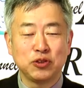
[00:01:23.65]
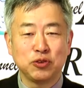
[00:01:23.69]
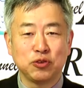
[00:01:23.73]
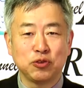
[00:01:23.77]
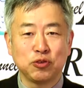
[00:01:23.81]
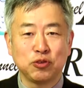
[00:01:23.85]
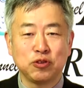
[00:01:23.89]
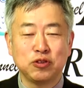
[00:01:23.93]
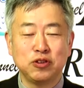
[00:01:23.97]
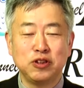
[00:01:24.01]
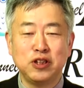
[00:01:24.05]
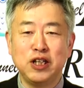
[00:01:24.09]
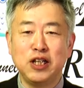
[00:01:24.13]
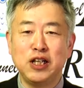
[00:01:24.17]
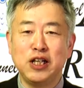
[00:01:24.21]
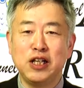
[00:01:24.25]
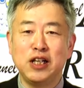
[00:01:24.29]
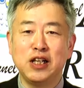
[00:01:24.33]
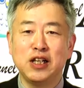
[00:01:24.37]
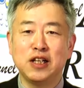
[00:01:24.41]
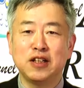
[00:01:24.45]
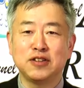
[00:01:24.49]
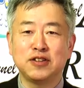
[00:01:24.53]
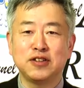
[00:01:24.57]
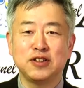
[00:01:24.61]
ちょっと
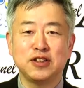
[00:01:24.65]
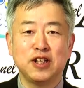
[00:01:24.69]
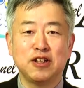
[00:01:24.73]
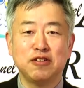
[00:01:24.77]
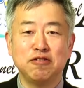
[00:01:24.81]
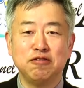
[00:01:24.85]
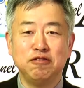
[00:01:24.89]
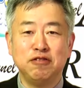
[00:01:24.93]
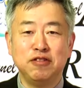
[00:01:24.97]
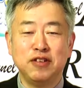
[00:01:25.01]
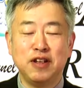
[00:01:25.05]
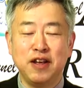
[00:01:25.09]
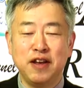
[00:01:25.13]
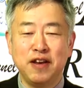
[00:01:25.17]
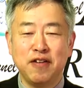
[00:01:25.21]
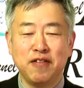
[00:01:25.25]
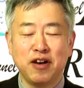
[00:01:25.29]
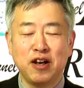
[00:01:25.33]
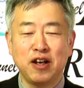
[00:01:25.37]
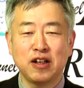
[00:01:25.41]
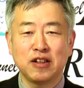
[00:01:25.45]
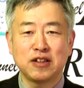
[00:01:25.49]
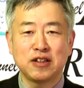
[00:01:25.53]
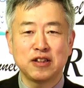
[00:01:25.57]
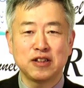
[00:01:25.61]
国が違うんで、
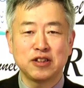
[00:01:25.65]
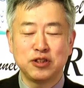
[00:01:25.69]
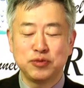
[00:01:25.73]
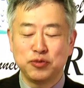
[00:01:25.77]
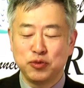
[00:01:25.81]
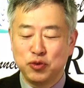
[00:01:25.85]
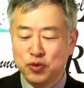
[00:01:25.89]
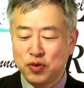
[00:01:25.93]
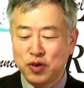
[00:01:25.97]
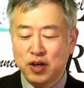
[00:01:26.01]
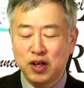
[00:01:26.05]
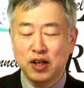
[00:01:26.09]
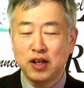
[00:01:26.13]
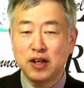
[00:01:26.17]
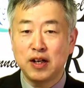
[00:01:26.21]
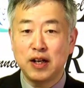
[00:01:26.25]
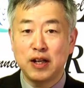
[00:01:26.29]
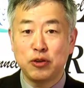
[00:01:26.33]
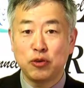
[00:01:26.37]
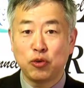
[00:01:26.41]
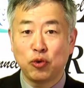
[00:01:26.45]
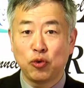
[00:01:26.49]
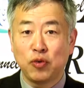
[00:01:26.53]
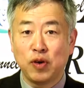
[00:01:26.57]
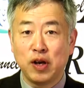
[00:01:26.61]
私もわからな
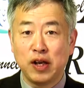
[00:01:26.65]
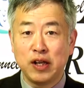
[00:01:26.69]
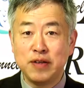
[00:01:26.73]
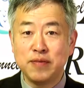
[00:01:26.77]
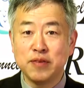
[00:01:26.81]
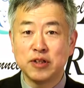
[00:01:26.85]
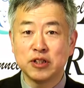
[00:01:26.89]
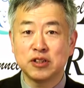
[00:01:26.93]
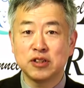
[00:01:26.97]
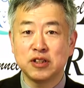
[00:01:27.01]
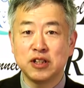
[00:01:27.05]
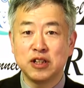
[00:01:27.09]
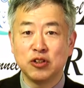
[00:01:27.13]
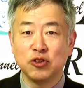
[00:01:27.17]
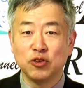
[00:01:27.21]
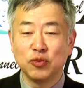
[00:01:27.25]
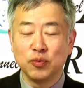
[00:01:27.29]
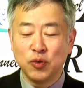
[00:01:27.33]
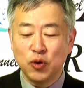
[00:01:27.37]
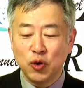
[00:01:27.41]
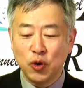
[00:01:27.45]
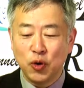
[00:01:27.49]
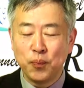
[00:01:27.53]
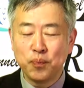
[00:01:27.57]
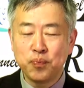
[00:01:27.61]
いところはありますけど
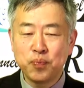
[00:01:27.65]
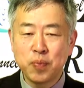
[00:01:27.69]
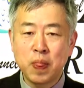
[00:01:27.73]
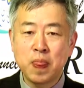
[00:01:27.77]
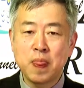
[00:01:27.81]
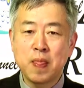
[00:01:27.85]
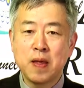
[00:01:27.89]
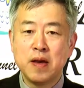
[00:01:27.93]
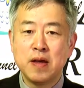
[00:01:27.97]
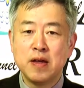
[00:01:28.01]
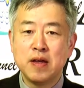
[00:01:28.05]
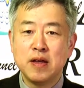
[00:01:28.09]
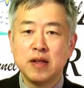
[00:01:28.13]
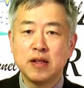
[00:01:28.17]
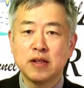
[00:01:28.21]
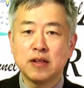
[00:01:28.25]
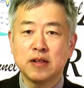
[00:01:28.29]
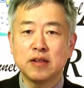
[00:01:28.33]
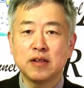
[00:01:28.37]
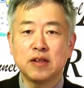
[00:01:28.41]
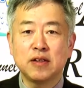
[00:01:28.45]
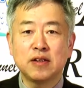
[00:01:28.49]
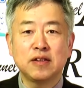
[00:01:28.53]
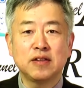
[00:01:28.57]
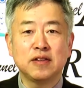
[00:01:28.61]
も、
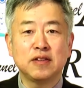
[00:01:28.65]
ただ、